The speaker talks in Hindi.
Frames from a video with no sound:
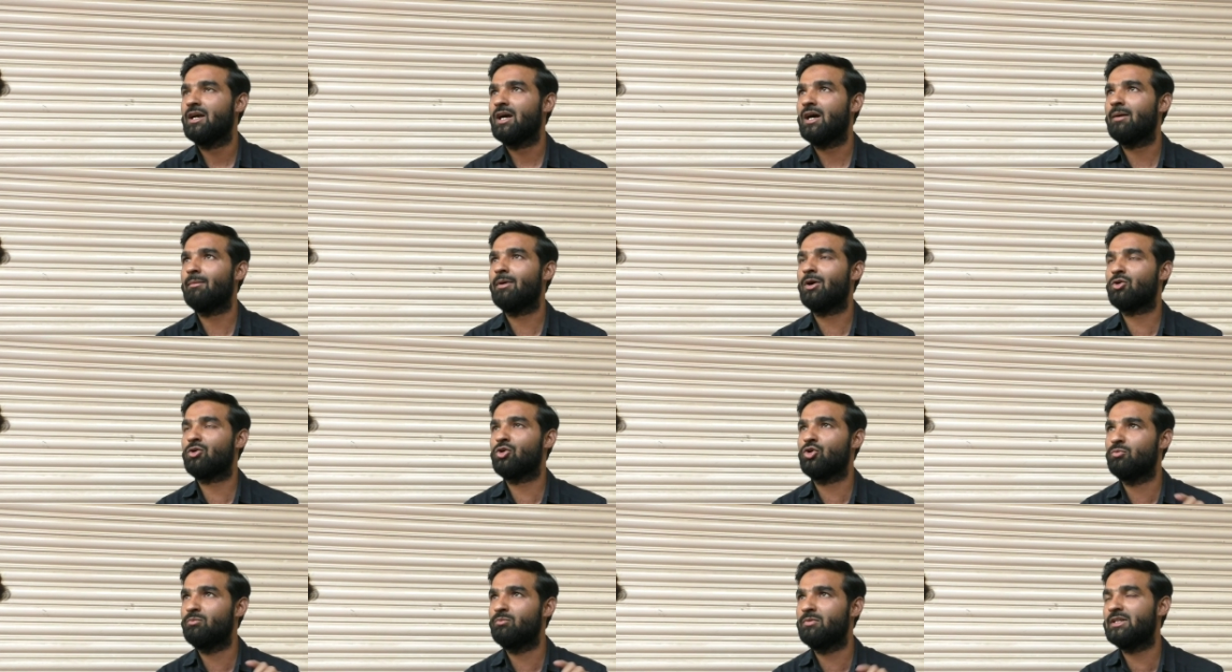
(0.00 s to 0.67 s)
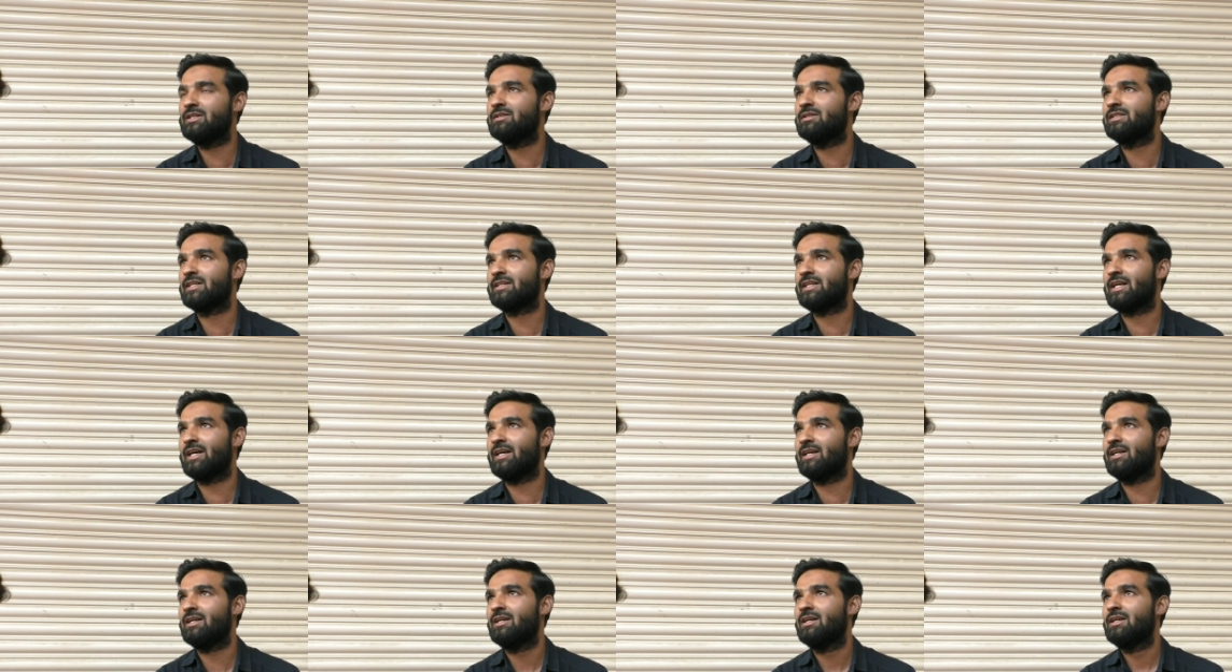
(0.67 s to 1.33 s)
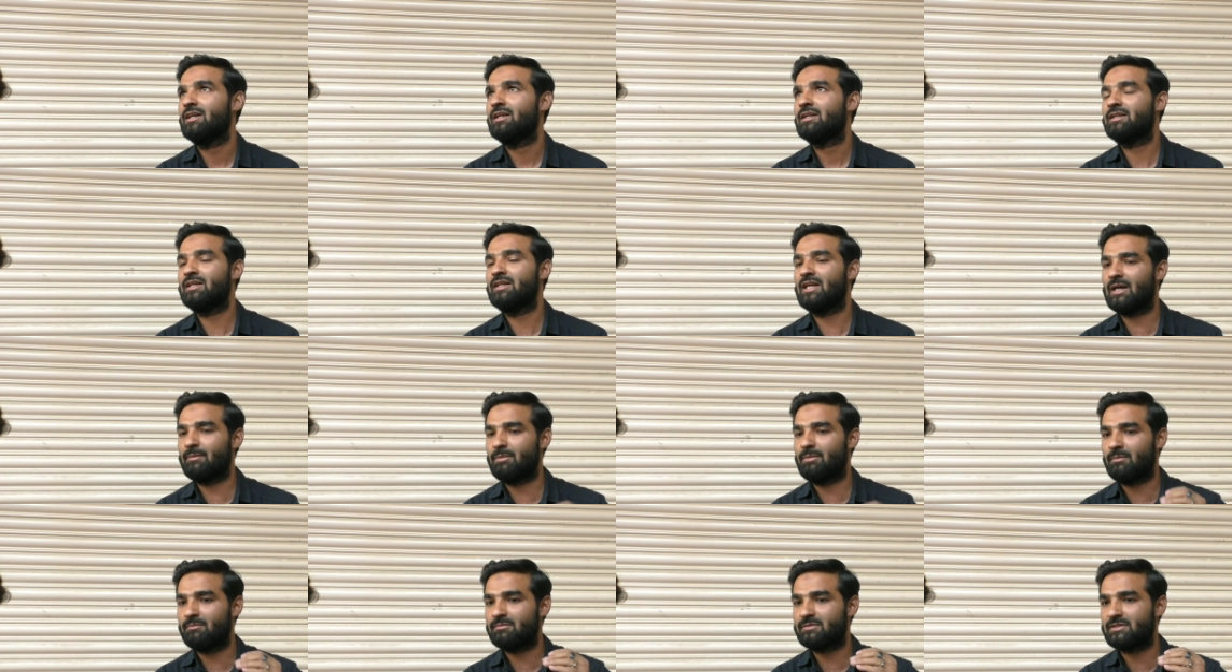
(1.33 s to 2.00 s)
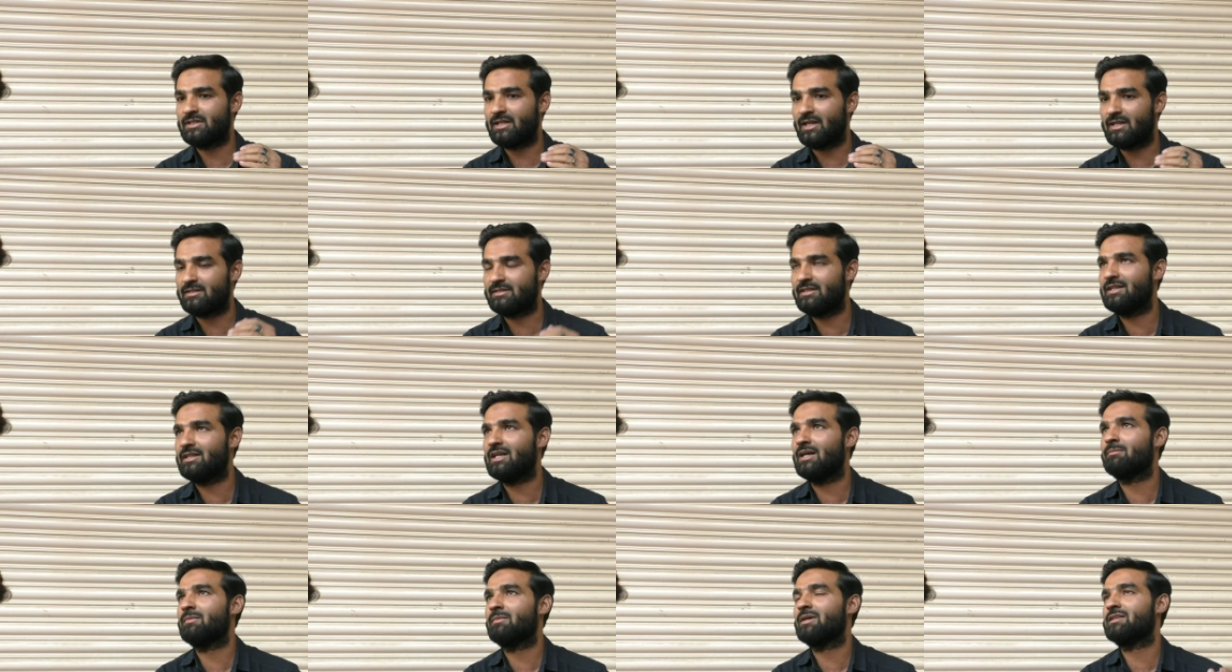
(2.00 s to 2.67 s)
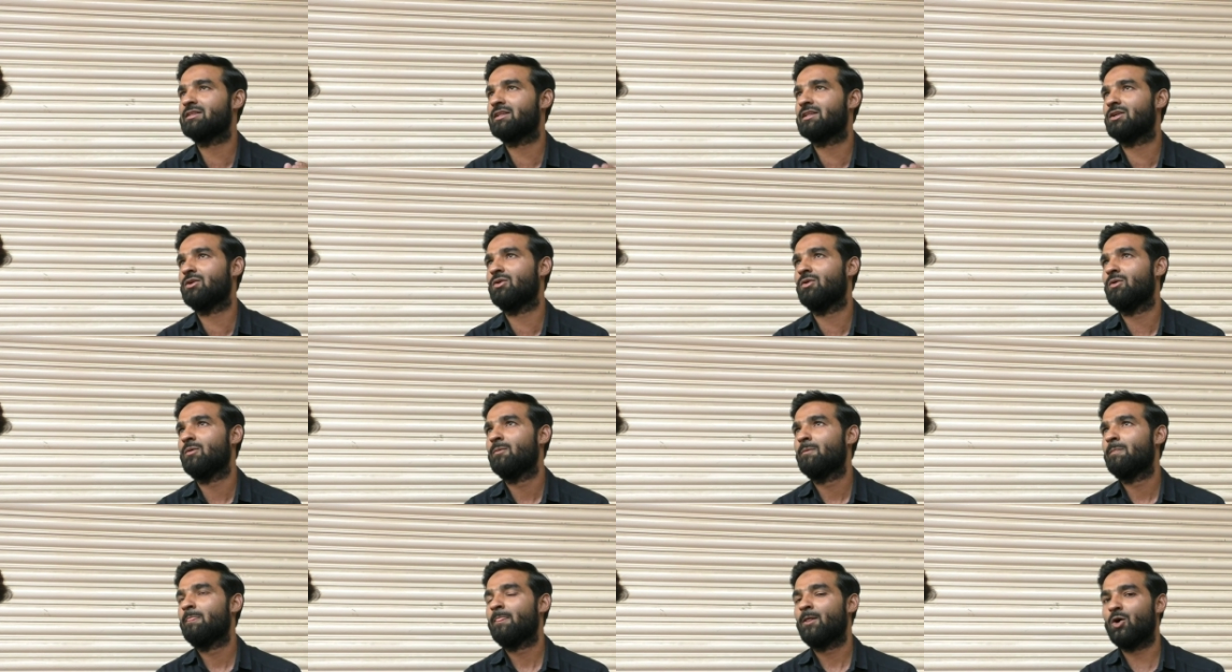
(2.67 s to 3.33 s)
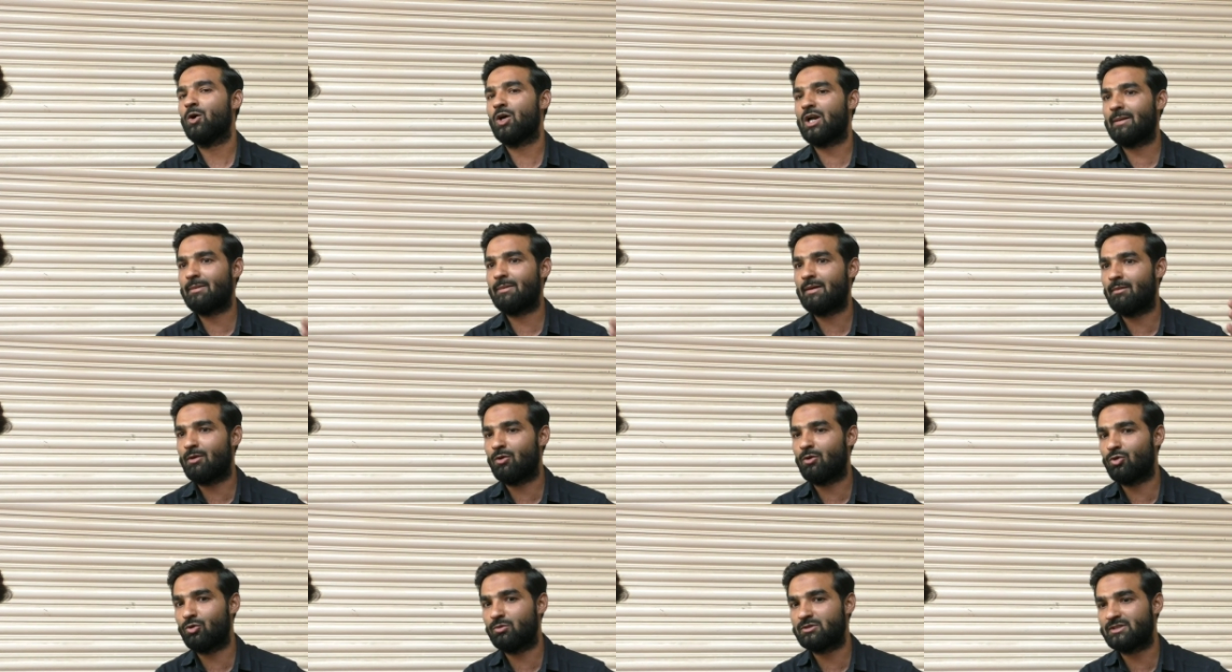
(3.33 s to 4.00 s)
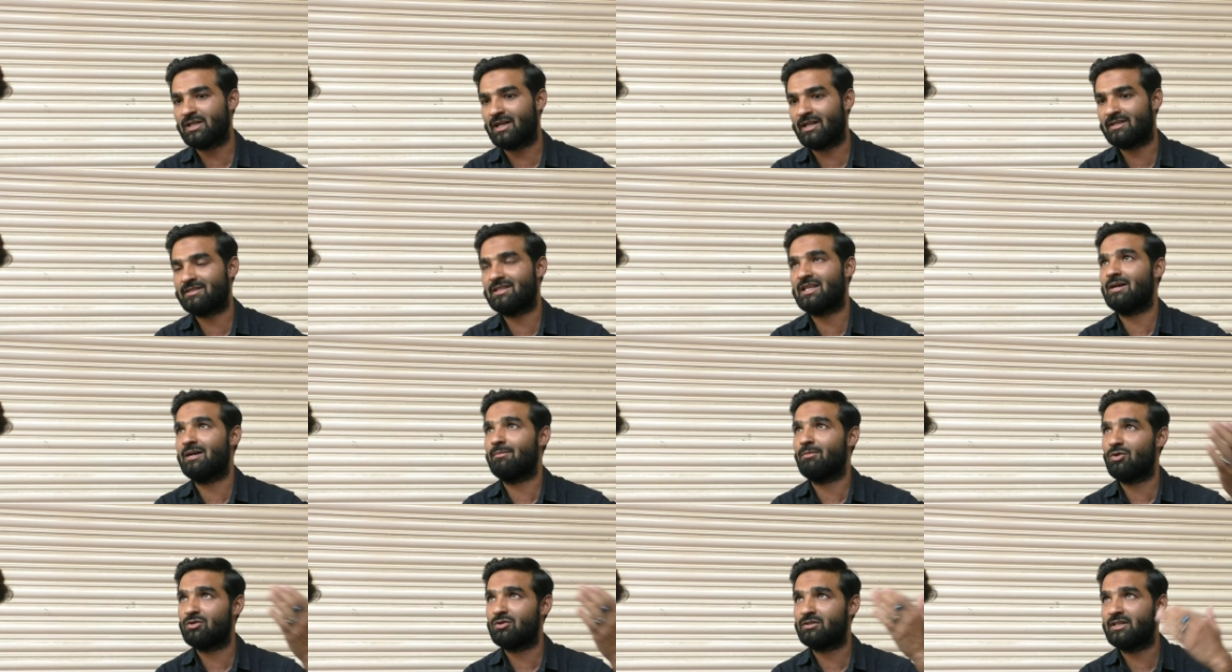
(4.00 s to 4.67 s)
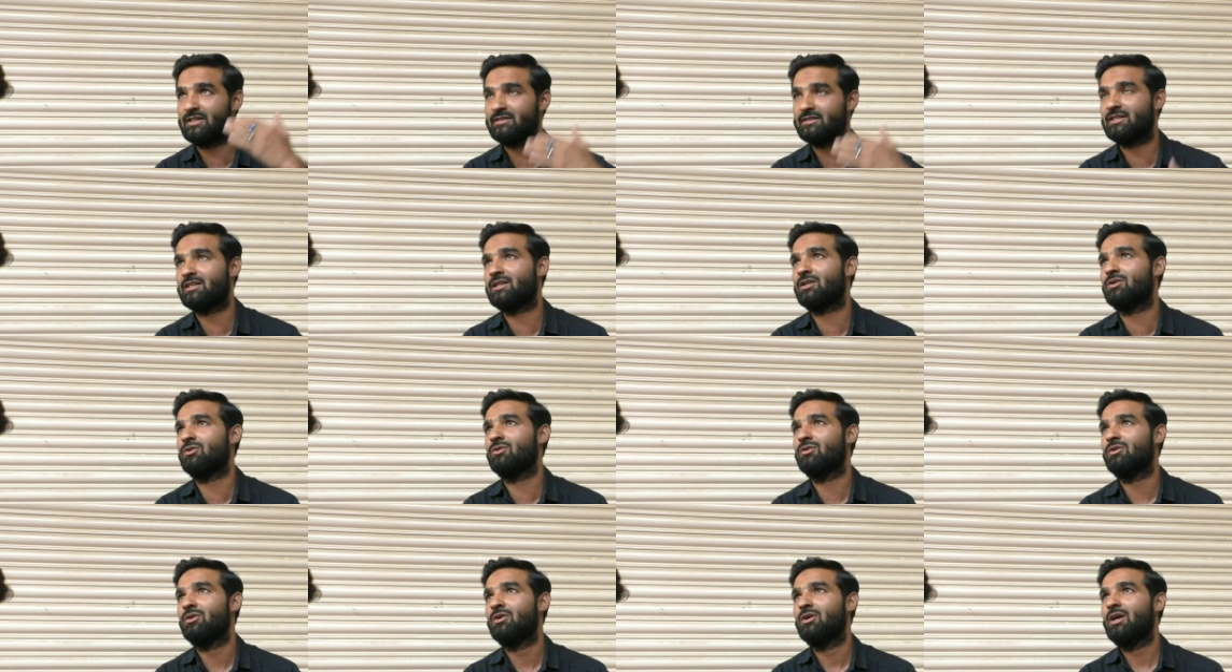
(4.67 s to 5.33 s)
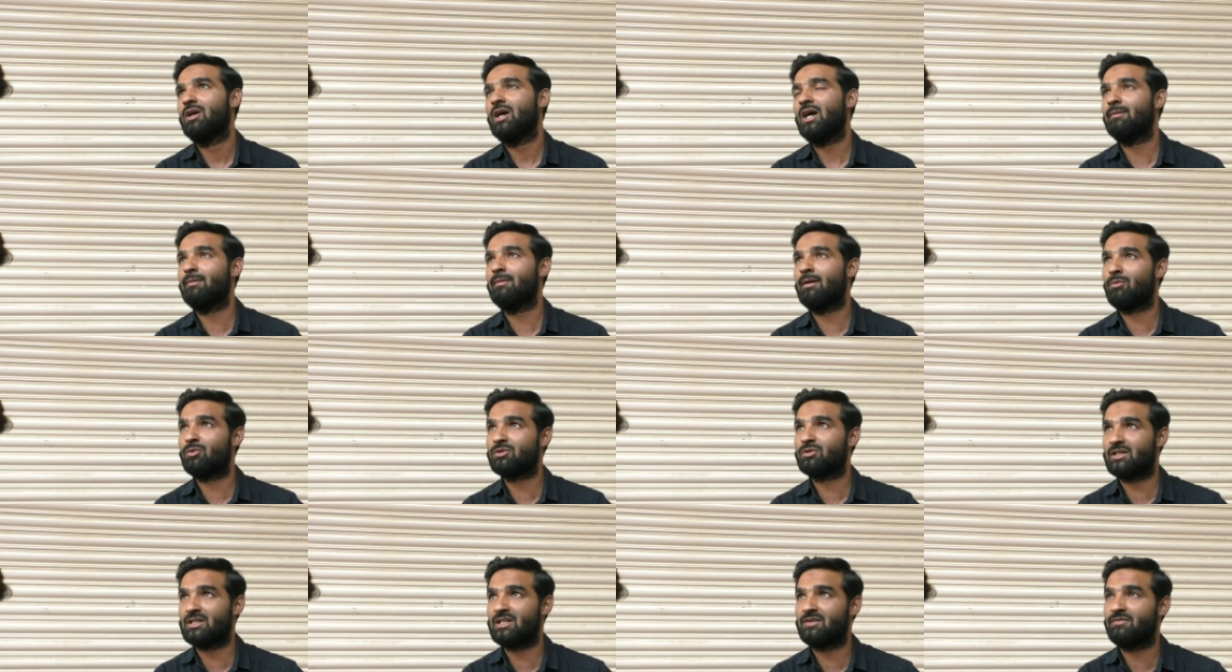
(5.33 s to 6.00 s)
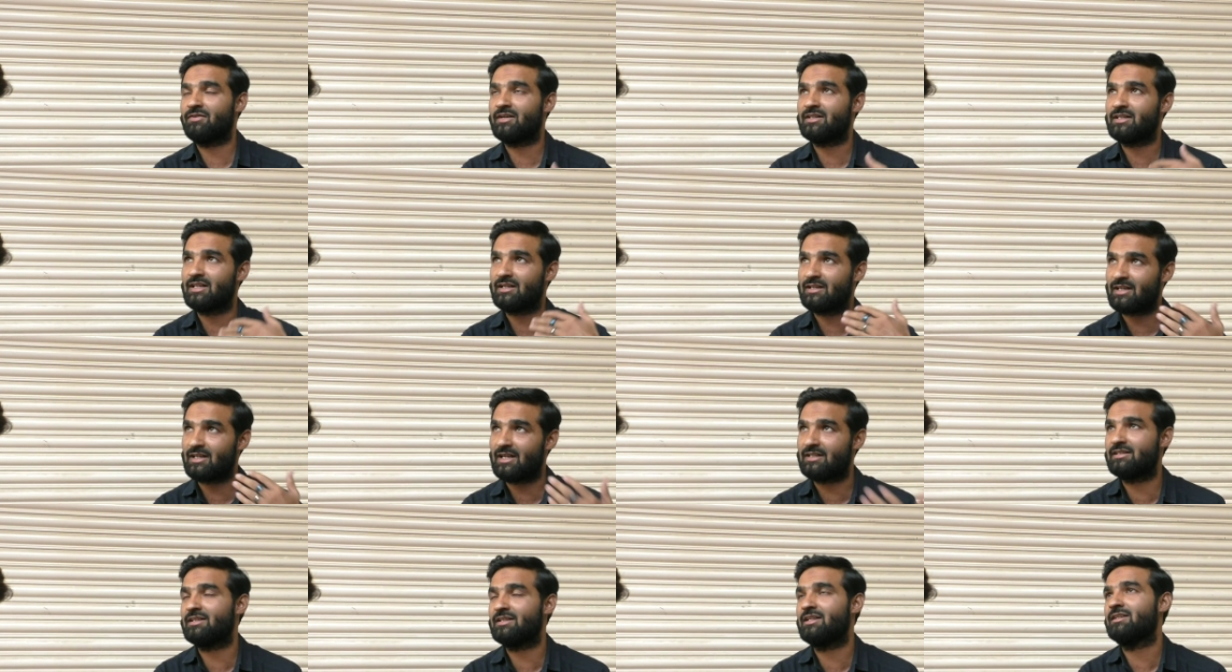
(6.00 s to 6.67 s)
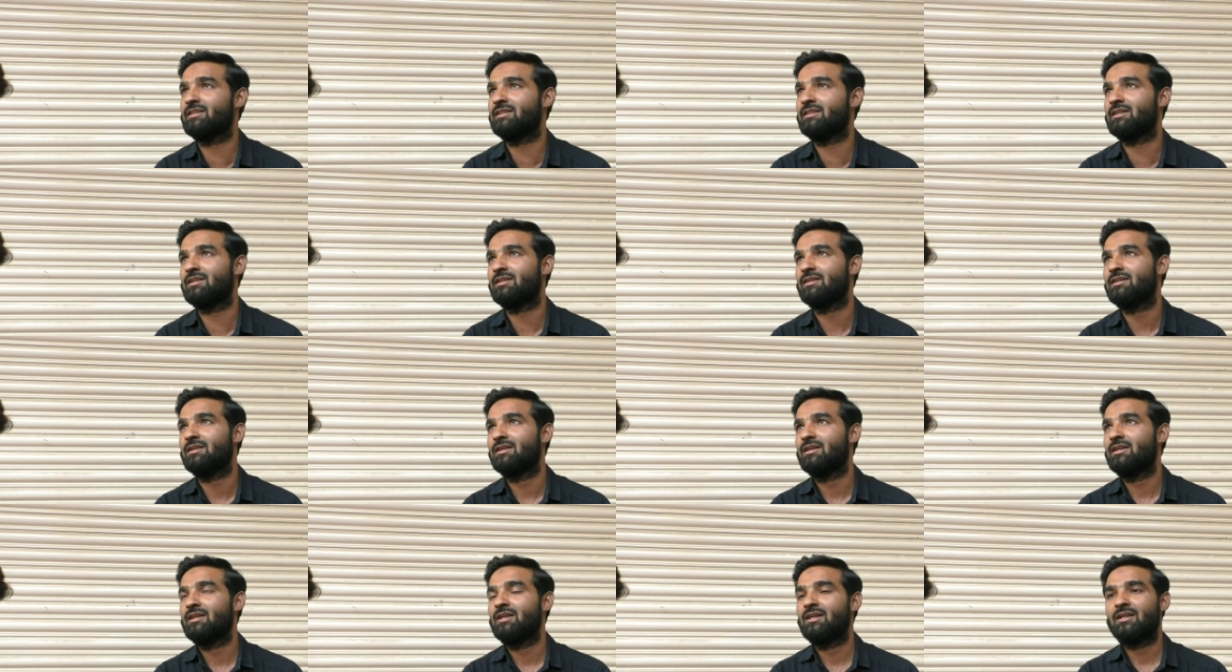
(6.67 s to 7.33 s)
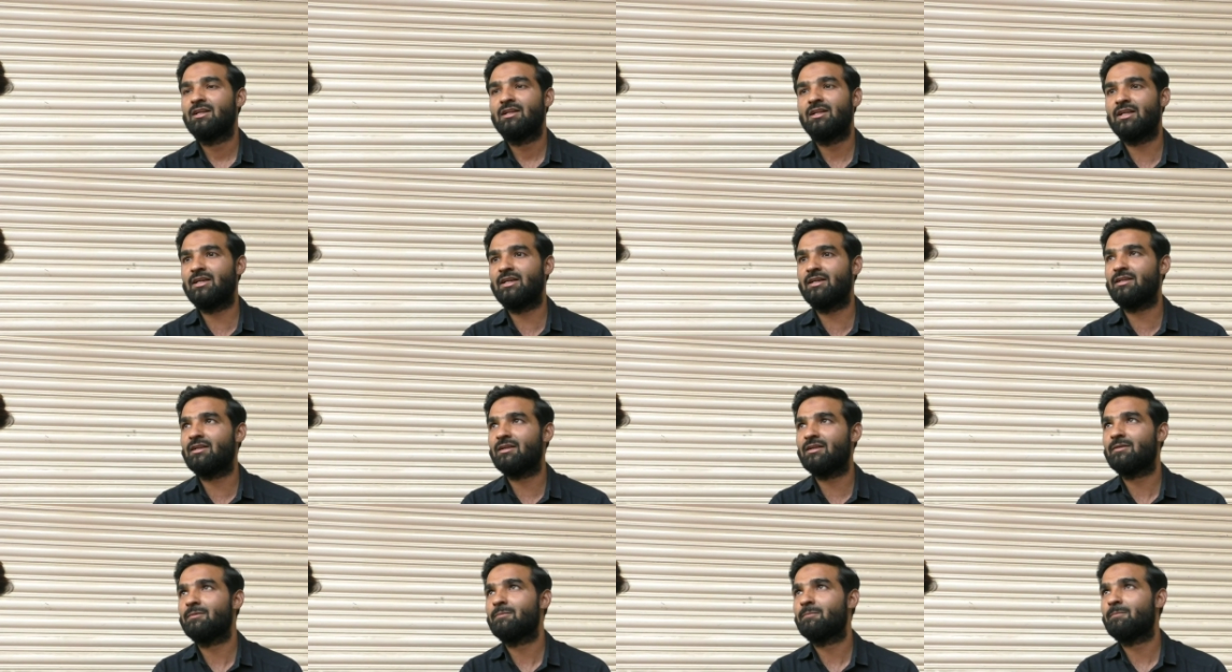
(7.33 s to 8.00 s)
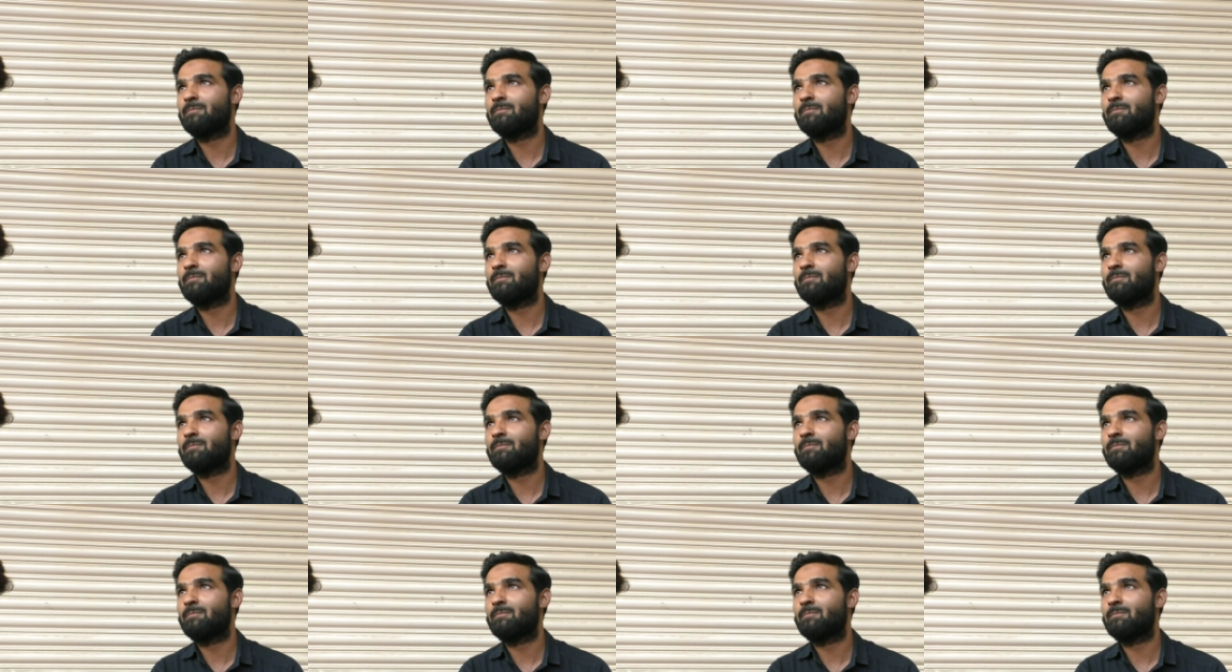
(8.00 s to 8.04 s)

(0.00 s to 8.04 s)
हम आपको उम्मीद जताए कि आप हमसे ऐसे ही काम करते रहो और आप हम आपको ज़्यादा अमाउंट देते रहो हम आपको ज़्यादा फ़ायदा कराते रहेंगे लेकिन